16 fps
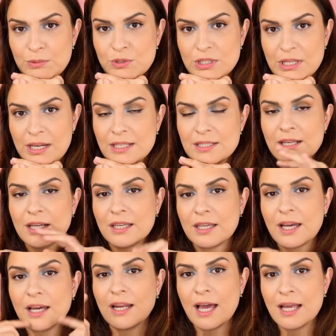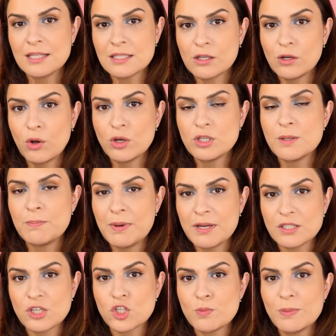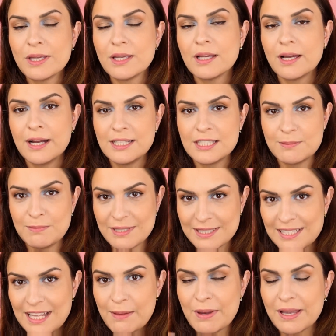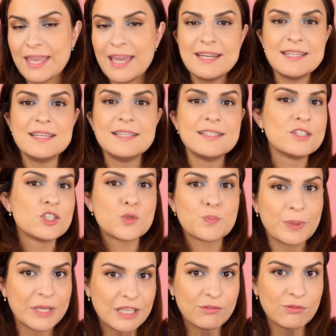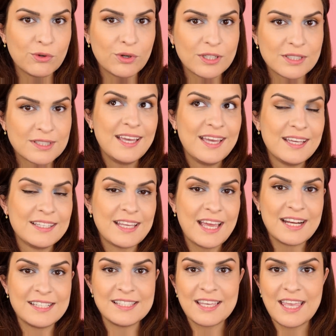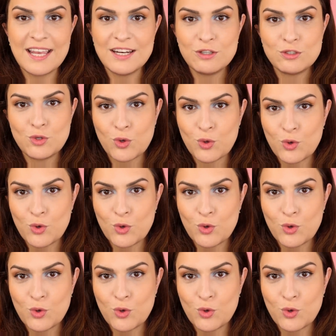Ich muss ehrlich sagen, ich kann andere Leute besser schminken als mich selber. Kennt ihr dieses Sprichwort, äh, Telse kennt es